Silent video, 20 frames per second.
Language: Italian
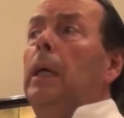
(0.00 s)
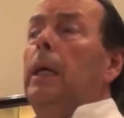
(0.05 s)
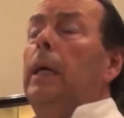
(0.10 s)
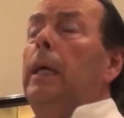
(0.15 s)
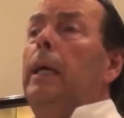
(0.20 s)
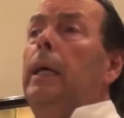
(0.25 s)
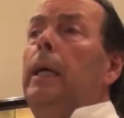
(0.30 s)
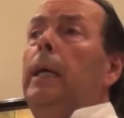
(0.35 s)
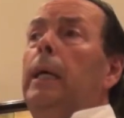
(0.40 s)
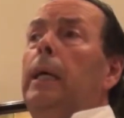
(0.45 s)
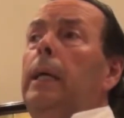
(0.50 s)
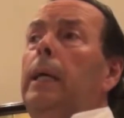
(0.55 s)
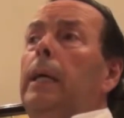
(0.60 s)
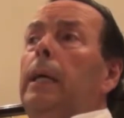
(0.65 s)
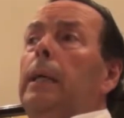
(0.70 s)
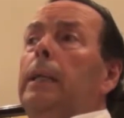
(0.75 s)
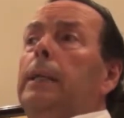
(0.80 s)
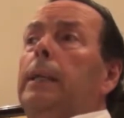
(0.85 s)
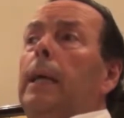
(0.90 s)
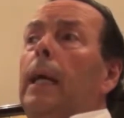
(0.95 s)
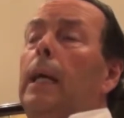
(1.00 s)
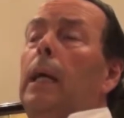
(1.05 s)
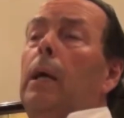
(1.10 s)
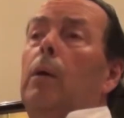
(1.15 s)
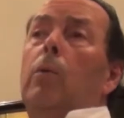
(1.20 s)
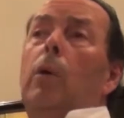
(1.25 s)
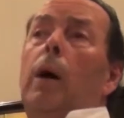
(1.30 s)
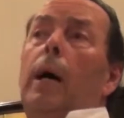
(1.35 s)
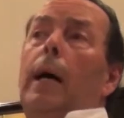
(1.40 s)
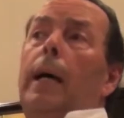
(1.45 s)
dalle
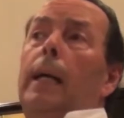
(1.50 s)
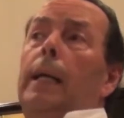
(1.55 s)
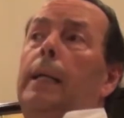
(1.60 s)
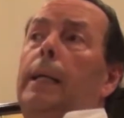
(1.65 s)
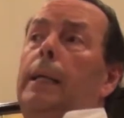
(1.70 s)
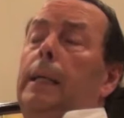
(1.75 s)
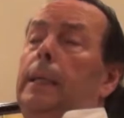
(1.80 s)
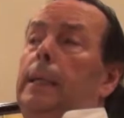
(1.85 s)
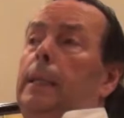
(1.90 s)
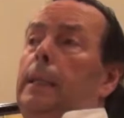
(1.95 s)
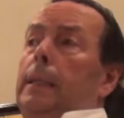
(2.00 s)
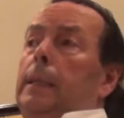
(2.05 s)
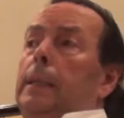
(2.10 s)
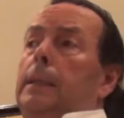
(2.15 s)
quali eh,